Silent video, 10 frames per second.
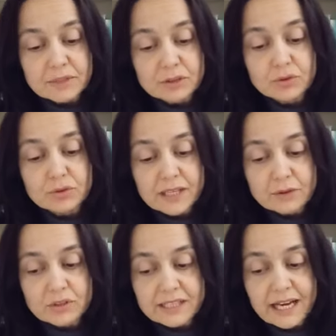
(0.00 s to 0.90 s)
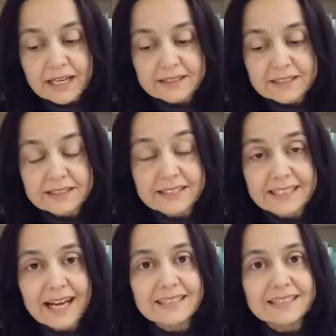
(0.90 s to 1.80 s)
mi donano gli altri di
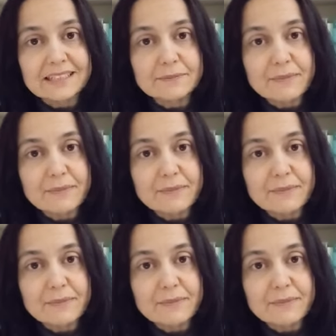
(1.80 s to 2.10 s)
grande,